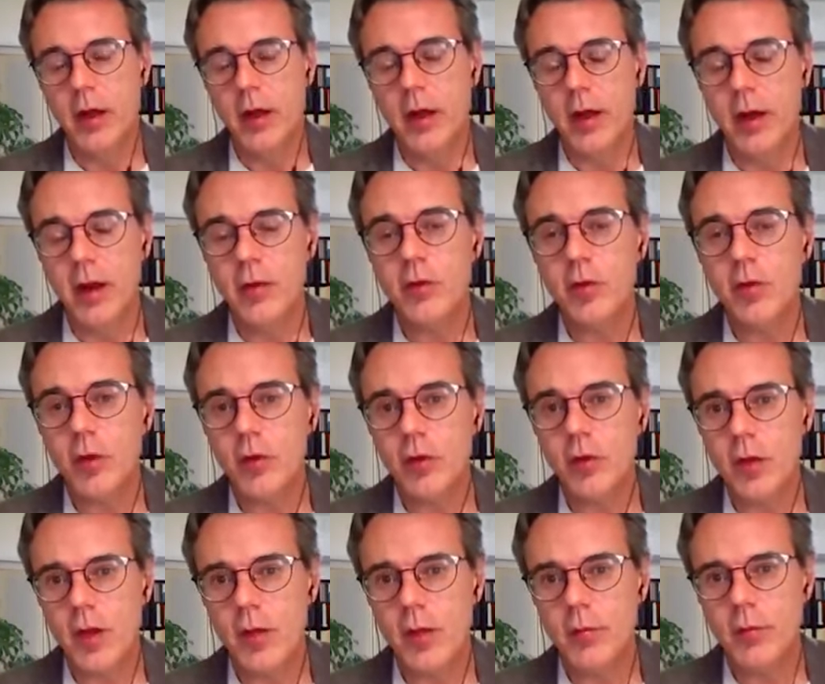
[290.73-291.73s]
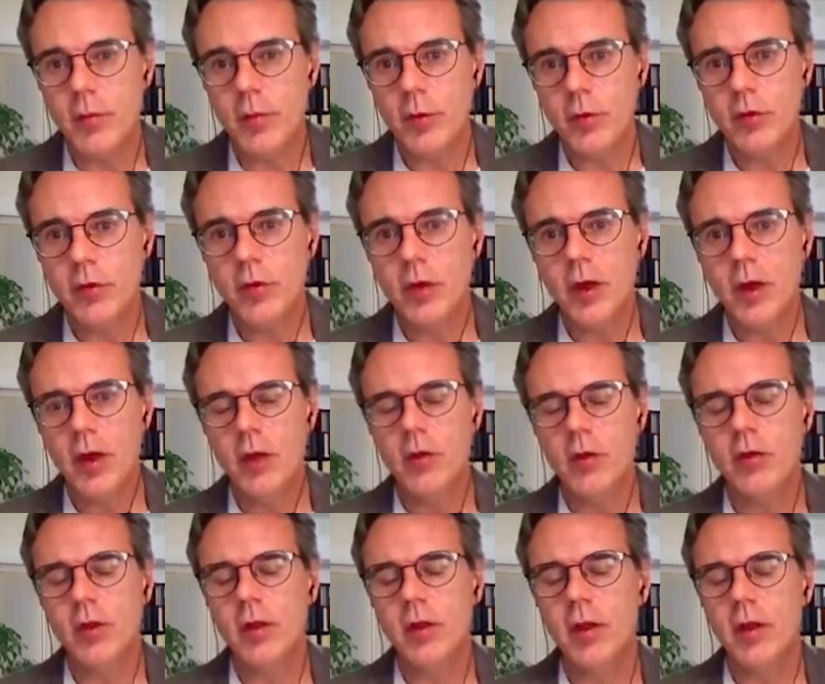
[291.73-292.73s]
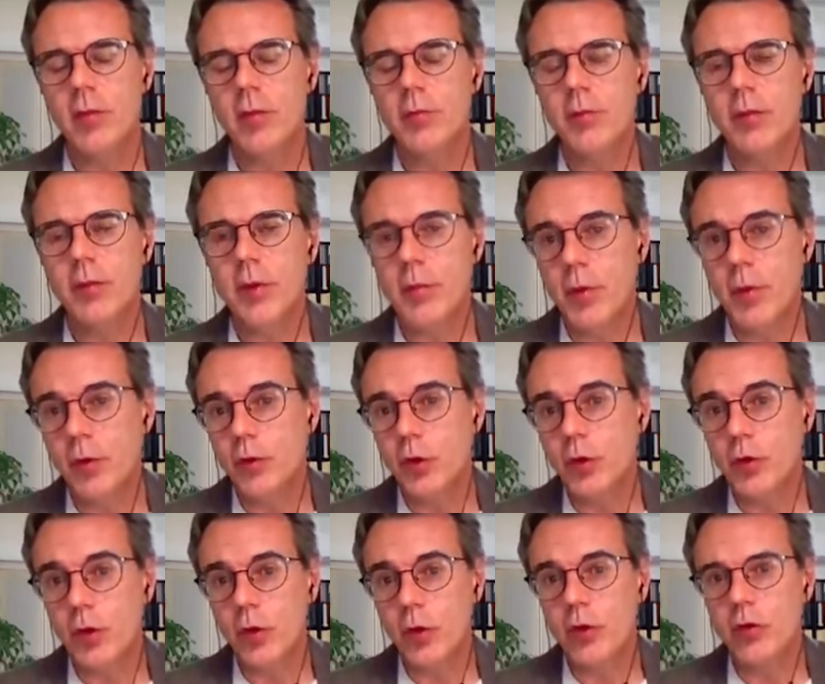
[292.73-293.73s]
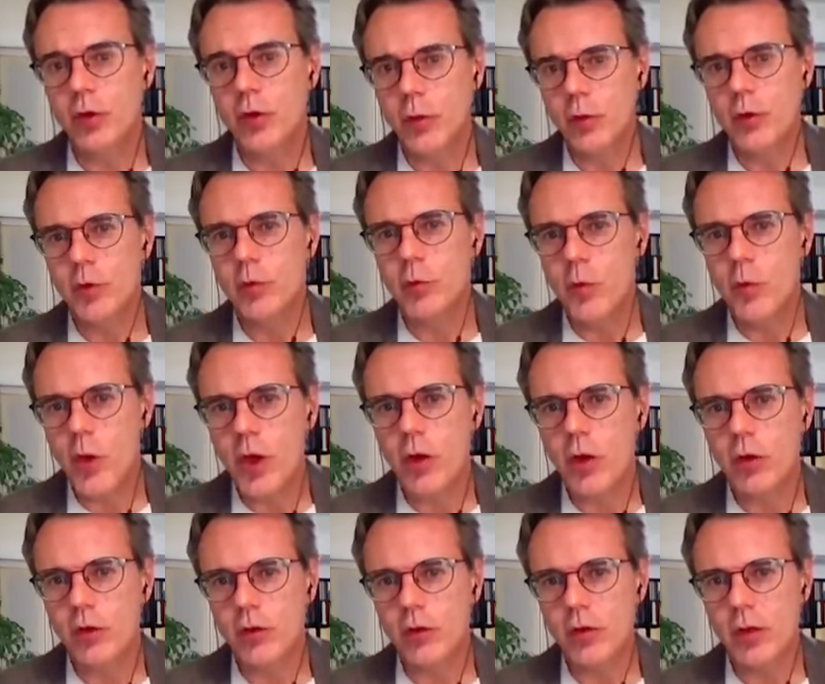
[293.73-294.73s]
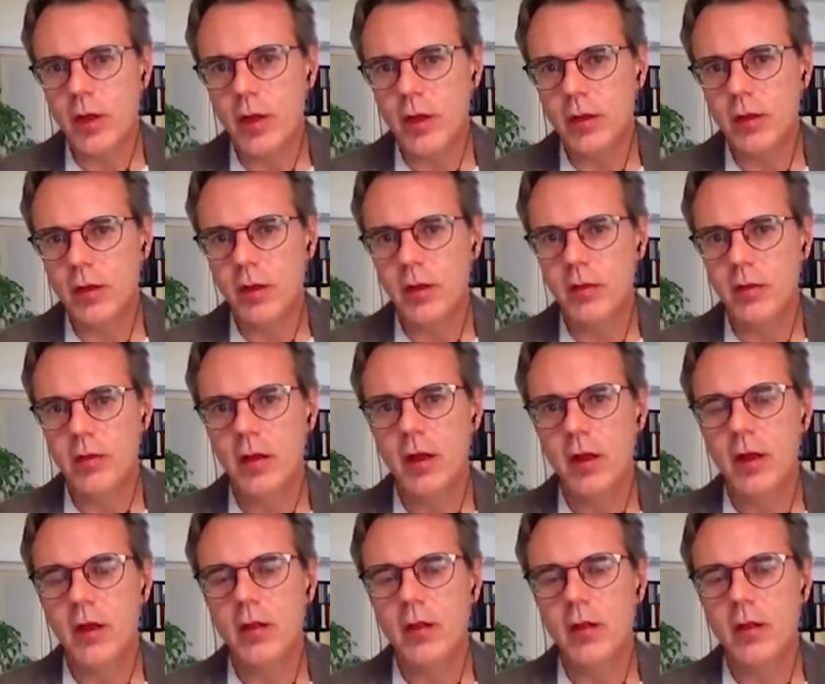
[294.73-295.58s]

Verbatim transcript: En estos tiempos en los que de, pronto todos somos muy conscientes